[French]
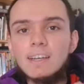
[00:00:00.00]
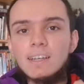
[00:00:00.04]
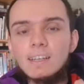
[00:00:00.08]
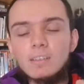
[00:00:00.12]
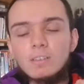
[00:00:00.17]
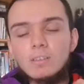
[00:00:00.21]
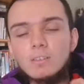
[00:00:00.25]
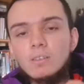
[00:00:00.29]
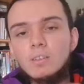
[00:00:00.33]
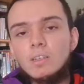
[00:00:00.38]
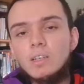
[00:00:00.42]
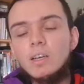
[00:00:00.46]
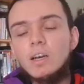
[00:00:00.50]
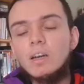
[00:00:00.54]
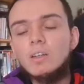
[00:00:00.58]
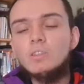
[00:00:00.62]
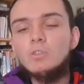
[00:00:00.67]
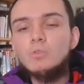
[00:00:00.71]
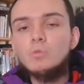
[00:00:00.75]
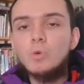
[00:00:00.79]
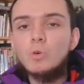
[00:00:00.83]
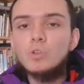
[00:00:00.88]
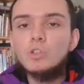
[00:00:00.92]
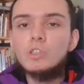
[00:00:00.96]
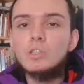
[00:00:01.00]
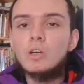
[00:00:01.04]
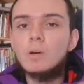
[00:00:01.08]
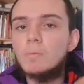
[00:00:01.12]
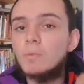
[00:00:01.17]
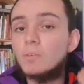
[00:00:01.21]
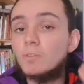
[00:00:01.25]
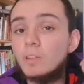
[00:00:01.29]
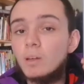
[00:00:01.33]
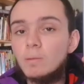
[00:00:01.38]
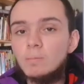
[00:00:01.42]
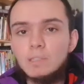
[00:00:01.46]
c'est un niveau qui
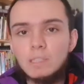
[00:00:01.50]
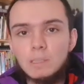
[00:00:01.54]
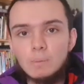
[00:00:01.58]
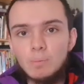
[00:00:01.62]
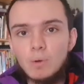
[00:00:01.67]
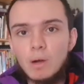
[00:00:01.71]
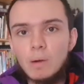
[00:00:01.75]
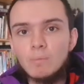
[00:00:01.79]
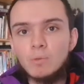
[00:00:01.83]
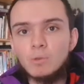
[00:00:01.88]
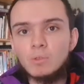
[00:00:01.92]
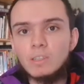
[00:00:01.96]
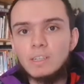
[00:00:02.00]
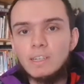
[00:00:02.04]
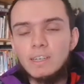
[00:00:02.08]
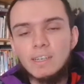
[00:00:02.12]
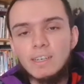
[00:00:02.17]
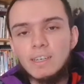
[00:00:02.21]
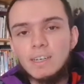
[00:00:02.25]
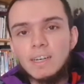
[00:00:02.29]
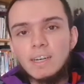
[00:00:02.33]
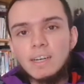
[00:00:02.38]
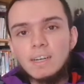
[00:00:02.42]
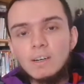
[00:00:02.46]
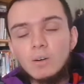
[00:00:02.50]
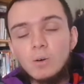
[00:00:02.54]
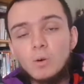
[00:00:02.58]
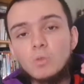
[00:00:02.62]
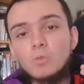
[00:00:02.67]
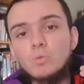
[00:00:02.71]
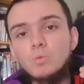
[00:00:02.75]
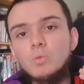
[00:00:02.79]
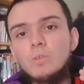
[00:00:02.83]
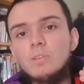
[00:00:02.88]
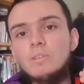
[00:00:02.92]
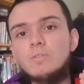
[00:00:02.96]
commence un petit peu à monter.
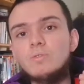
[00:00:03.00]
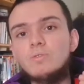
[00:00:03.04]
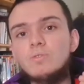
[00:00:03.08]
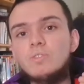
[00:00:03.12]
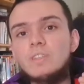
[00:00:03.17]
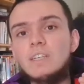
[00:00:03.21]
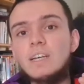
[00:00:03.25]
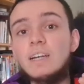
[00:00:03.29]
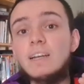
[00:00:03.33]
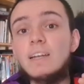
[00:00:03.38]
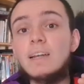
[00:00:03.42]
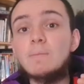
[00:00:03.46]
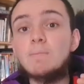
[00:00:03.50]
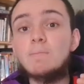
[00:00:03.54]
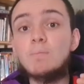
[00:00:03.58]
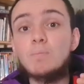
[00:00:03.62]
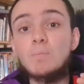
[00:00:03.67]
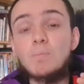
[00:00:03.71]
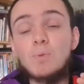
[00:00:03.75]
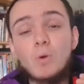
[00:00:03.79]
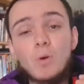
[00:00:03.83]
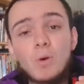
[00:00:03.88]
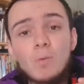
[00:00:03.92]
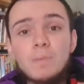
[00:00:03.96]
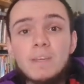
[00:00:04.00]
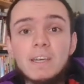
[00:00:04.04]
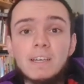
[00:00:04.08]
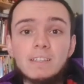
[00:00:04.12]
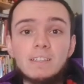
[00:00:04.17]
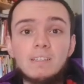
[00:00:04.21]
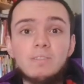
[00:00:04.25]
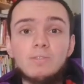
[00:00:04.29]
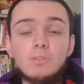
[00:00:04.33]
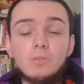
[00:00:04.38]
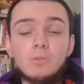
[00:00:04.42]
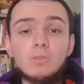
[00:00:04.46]
Ensuite vient la première
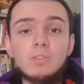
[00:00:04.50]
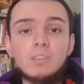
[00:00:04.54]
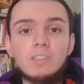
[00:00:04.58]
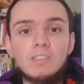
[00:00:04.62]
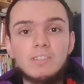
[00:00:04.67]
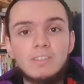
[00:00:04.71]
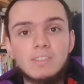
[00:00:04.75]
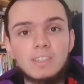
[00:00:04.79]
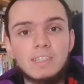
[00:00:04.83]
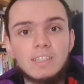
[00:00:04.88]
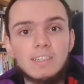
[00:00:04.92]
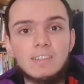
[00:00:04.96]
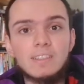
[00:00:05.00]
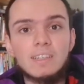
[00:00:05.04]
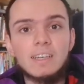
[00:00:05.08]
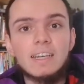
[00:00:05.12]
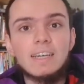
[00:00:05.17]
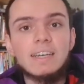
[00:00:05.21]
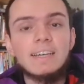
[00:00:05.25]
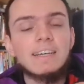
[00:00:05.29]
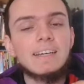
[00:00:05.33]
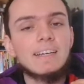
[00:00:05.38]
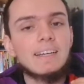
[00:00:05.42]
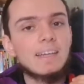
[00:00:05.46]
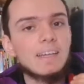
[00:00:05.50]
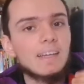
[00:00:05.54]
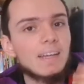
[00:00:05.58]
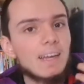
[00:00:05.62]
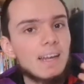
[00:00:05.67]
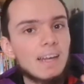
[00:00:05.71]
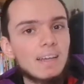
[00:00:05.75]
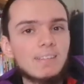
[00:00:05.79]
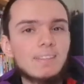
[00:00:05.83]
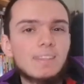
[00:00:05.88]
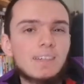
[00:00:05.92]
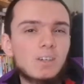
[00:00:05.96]
division de district, et
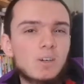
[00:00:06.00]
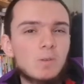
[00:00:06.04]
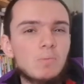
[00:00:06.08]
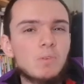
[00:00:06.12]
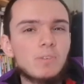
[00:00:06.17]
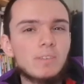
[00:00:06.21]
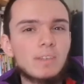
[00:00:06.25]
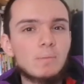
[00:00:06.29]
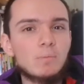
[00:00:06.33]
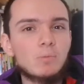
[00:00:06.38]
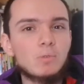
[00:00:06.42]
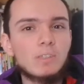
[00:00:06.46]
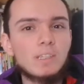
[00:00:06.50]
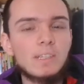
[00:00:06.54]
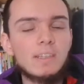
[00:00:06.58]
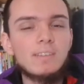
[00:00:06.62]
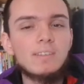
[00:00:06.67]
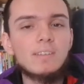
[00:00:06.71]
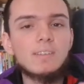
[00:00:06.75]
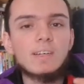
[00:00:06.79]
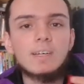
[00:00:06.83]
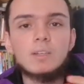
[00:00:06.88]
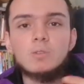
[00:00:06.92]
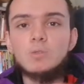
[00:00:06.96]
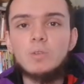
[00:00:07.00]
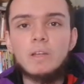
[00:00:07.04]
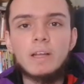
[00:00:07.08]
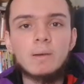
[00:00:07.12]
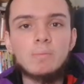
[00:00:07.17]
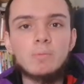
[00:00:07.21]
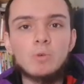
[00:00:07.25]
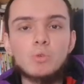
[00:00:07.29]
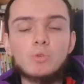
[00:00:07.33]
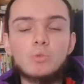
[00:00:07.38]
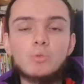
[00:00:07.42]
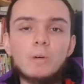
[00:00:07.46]
là ça commence à monter. C'est
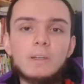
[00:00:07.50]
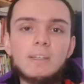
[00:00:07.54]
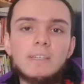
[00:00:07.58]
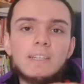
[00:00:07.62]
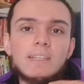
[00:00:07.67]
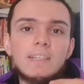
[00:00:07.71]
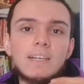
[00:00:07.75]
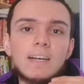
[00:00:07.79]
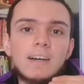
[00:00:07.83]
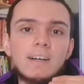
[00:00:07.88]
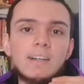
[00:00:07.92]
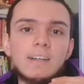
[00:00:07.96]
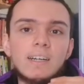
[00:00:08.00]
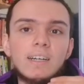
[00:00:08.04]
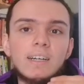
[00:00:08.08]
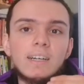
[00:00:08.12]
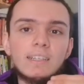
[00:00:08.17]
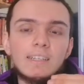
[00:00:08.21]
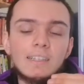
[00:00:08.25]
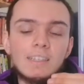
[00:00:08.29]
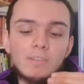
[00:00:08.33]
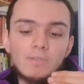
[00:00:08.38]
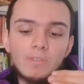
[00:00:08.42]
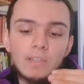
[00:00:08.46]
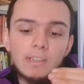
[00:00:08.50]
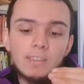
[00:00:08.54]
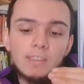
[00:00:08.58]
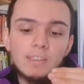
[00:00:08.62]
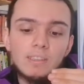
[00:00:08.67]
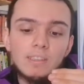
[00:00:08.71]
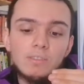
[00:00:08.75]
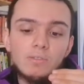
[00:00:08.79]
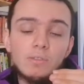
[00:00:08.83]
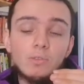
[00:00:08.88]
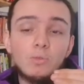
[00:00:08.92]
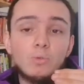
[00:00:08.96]
régulièrement soit des gars qui viennent des
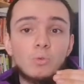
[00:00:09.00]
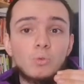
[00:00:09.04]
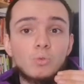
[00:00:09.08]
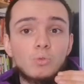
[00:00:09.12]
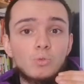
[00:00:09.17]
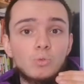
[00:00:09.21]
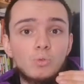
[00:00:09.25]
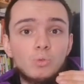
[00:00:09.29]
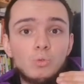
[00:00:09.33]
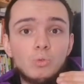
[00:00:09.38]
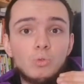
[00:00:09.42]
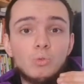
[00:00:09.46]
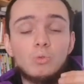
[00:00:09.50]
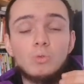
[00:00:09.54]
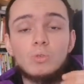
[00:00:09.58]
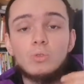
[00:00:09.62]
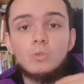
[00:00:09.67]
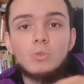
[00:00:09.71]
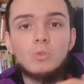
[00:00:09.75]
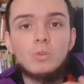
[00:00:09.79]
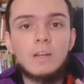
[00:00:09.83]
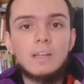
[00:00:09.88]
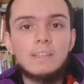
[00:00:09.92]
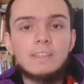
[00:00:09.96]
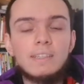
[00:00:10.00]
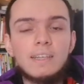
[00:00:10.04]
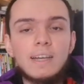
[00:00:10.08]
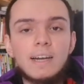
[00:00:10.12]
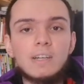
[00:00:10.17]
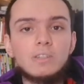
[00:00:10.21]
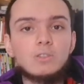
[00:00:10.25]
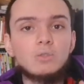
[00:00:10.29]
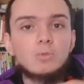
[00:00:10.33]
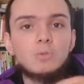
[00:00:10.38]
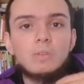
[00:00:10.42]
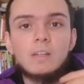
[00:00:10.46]
divisions au-dessus, donc de la
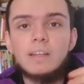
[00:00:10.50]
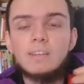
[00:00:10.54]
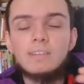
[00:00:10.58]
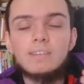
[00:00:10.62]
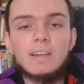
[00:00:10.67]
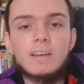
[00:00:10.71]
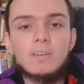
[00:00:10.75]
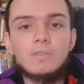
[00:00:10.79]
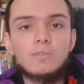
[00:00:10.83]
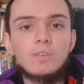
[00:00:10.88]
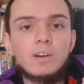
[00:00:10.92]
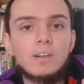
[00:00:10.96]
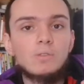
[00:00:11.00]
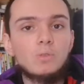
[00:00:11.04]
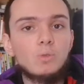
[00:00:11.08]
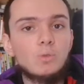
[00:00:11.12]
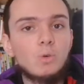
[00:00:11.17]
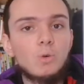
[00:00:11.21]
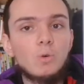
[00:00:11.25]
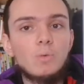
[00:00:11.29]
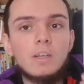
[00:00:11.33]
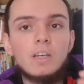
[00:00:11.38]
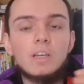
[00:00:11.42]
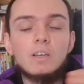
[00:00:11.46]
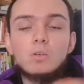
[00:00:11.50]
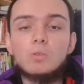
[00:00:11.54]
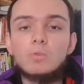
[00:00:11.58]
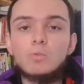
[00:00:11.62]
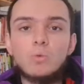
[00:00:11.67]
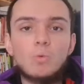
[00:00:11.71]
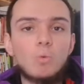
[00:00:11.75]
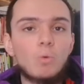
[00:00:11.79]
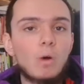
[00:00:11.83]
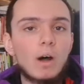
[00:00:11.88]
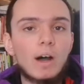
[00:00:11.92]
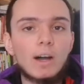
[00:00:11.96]
DH ou de la CFA2, et qui
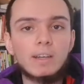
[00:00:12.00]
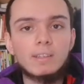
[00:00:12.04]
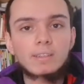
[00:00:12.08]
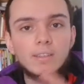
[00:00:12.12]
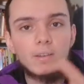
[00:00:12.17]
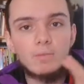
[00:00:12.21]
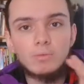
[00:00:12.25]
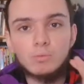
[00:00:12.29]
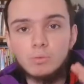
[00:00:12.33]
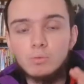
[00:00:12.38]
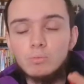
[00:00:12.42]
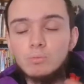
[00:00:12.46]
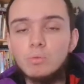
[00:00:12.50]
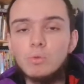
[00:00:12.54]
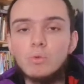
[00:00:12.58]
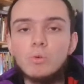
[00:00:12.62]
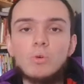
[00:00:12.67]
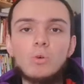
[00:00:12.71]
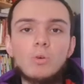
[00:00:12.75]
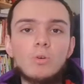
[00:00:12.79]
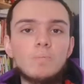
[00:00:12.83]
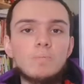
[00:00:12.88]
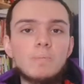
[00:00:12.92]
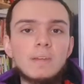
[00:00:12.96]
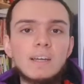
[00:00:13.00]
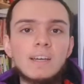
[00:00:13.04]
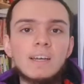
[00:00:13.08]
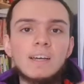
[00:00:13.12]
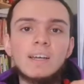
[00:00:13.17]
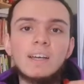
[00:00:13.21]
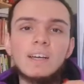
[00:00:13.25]
ont arrêté le football, mais